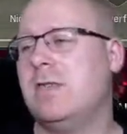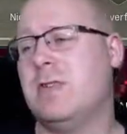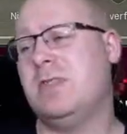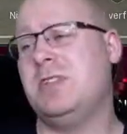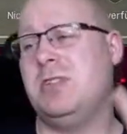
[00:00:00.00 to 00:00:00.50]

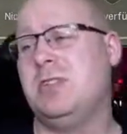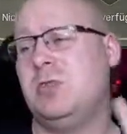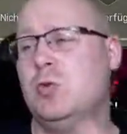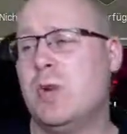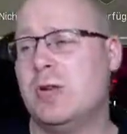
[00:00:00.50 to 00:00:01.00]
Wenn wir
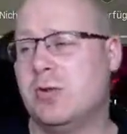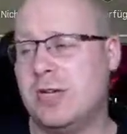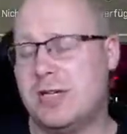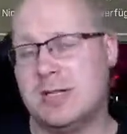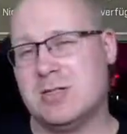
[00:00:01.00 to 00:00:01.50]
die Typ
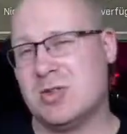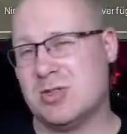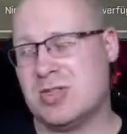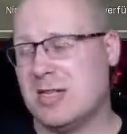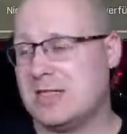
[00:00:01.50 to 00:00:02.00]
100 also
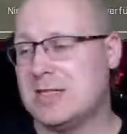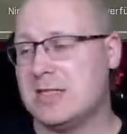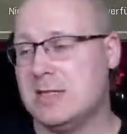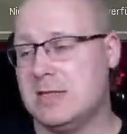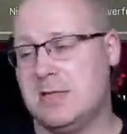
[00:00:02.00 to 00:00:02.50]
aus der letzten
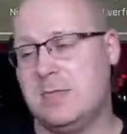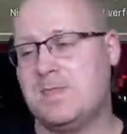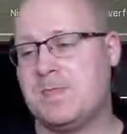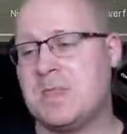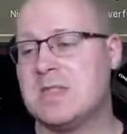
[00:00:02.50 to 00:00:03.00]
Season nehmen,